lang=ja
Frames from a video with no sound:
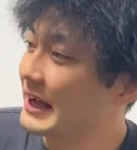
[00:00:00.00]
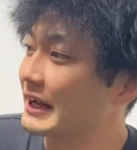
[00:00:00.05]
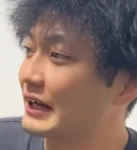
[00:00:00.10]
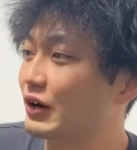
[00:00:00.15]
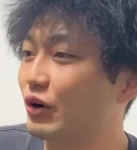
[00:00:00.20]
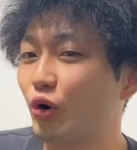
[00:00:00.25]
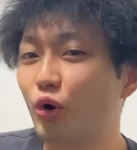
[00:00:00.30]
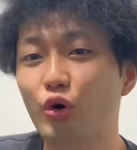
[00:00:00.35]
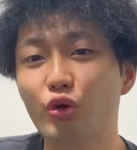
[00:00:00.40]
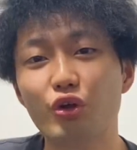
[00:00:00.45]

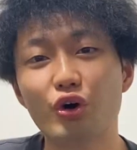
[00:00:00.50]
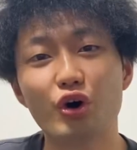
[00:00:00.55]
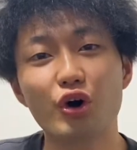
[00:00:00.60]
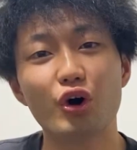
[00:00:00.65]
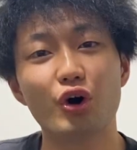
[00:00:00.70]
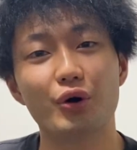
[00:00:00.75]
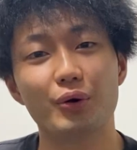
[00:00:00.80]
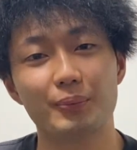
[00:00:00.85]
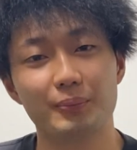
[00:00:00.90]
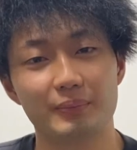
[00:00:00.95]
こ
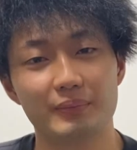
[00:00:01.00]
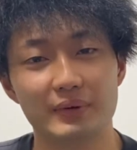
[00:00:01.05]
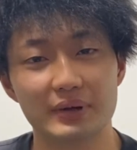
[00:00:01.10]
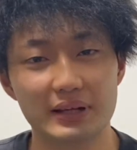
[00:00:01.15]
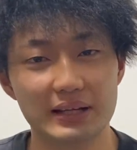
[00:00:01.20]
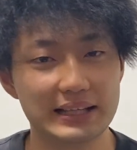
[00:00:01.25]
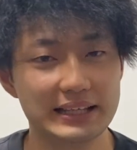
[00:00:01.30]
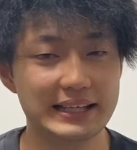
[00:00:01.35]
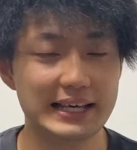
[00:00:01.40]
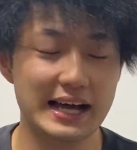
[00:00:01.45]
の
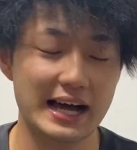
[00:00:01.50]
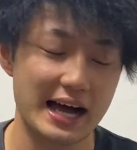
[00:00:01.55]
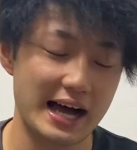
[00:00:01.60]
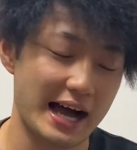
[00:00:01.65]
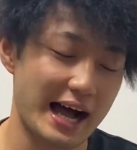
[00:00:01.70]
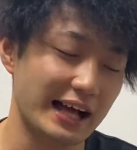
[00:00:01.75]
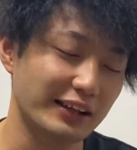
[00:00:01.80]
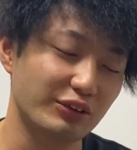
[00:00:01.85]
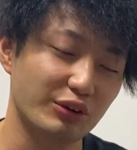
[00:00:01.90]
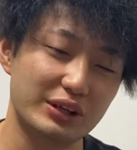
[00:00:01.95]
い
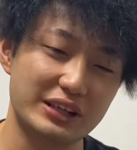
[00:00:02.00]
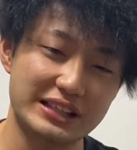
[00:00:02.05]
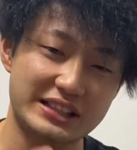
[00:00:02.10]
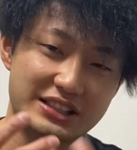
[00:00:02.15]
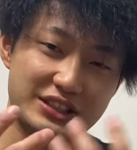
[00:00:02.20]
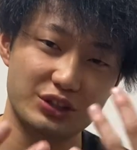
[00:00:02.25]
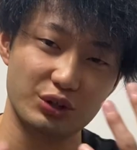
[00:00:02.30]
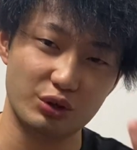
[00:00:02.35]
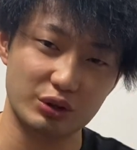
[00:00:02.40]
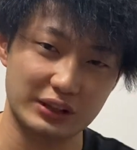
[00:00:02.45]
やー、あと一
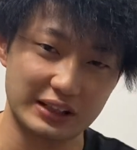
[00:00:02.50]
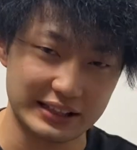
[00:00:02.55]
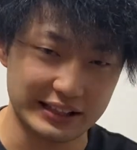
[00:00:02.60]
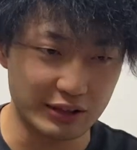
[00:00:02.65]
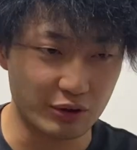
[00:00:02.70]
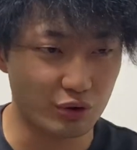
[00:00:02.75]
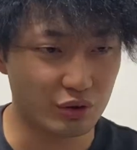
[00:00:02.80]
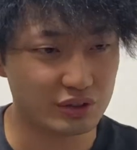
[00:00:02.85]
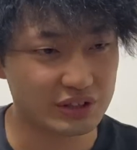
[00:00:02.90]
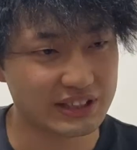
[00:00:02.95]
勝で
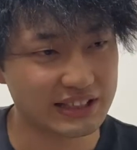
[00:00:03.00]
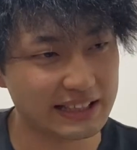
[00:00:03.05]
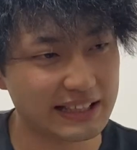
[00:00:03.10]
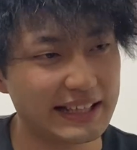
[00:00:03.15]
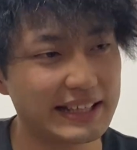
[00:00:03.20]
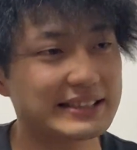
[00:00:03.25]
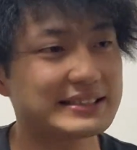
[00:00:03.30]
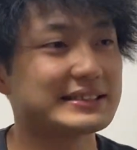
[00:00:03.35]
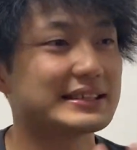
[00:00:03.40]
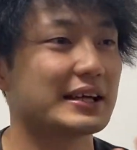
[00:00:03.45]
日本
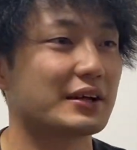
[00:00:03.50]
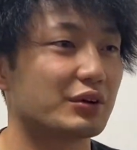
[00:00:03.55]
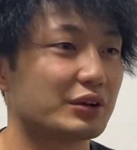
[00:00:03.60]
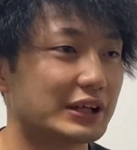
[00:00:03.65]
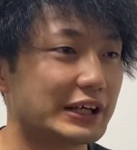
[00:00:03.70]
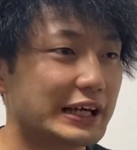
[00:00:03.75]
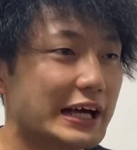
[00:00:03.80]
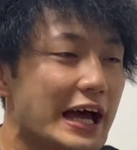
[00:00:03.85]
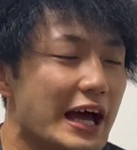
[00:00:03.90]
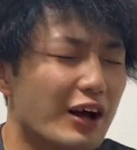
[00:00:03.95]
シリーズなの
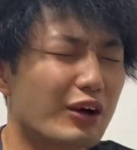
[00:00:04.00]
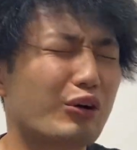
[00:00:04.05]
に、